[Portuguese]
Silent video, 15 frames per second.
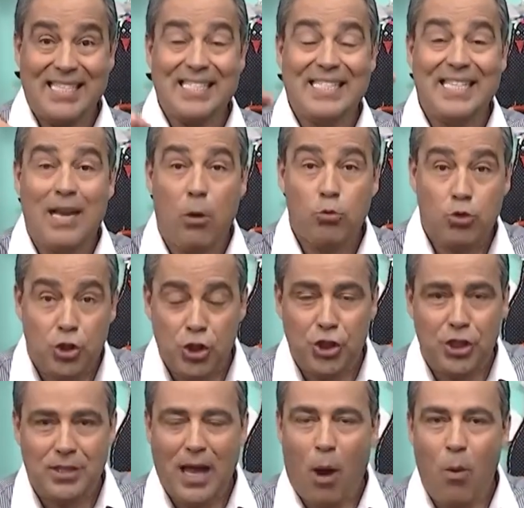Sinal
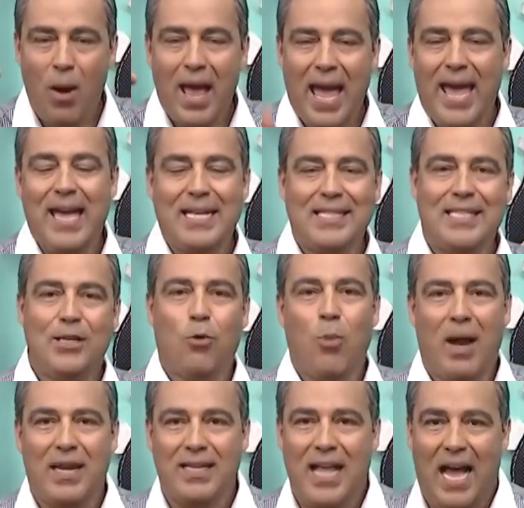digital e de
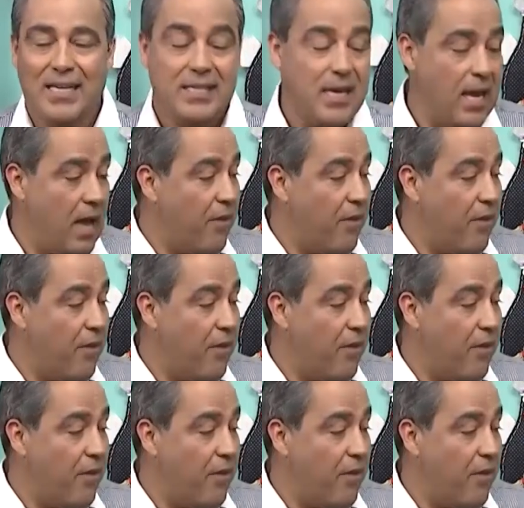qualidade.